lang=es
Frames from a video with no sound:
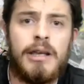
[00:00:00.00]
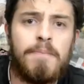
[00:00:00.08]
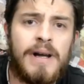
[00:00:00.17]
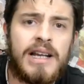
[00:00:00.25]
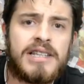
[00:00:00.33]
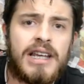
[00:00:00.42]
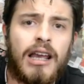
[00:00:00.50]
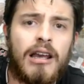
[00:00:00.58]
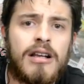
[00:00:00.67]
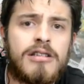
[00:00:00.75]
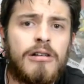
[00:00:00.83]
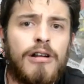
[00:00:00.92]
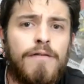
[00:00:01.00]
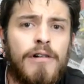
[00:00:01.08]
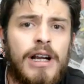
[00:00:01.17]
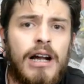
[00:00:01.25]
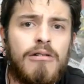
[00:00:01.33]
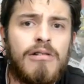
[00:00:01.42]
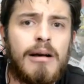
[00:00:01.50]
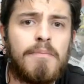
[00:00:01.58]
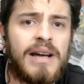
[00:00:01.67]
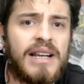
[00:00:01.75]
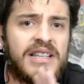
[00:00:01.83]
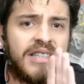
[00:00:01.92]
Y parece que ahora solo fuera un
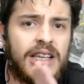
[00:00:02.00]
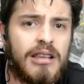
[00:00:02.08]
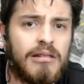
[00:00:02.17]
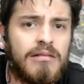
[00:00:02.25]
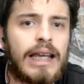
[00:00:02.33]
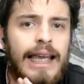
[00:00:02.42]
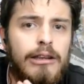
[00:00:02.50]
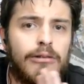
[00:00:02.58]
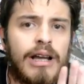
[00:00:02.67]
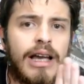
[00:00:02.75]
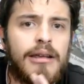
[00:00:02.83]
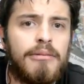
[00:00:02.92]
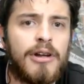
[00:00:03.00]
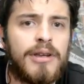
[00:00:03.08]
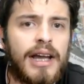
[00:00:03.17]
aparecido que nunca debió